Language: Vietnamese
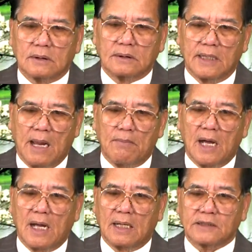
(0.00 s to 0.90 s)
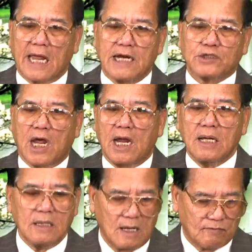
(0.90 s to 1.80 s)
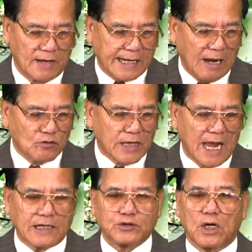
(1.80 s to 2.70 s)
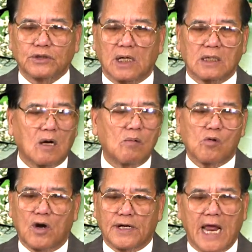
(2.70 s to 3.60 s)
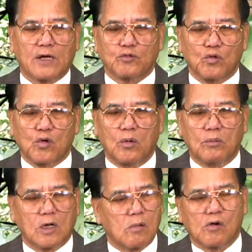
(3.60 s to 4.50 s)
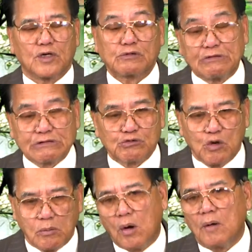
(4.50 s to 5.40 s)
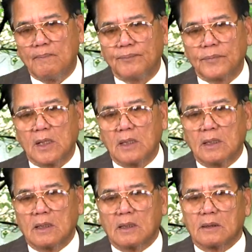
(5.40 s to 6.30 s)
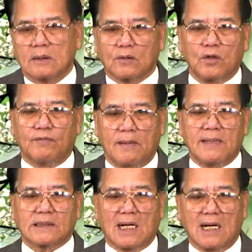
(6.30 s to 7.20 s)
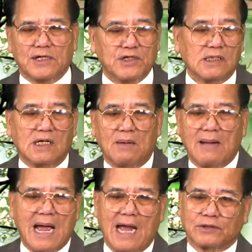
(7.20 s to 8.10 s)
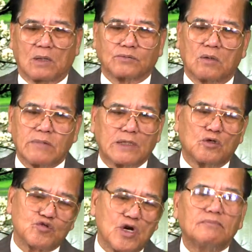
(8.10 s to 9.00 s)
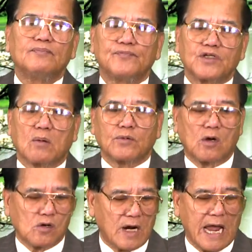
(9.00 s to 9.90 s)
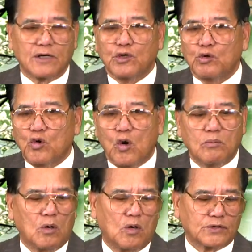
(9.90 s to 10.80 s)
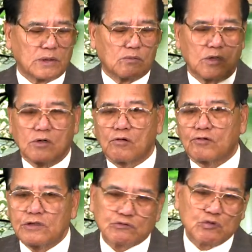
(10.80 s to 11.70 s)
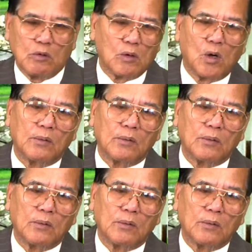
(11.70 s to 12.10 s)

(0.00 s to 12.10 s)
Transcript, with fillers: để mà thay thế và kéo dài cái chương trình không còn Andrew Cuomo, không còn Chris Cuomo. Quý vị biết rằng là những người mà hại Tổng thống Donald Trump, trong đó có Andrew Cuomo, trong đó có Chris Cuomo,